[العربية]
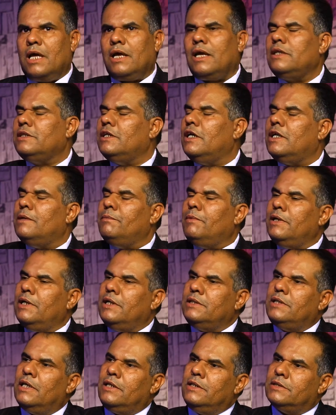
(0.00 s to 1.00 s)
الطاقه
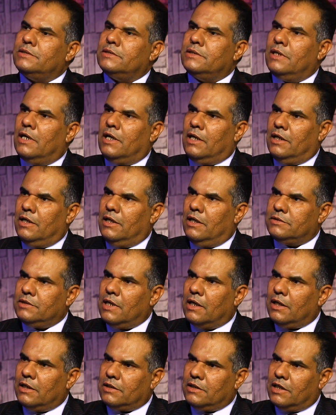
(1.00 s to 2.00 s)
الكهربائيه تعني الصناعه
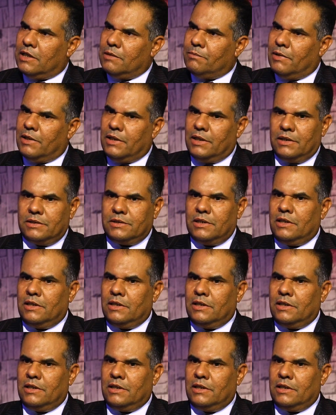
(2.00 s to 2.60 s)
الطاقه الكهربائيه م.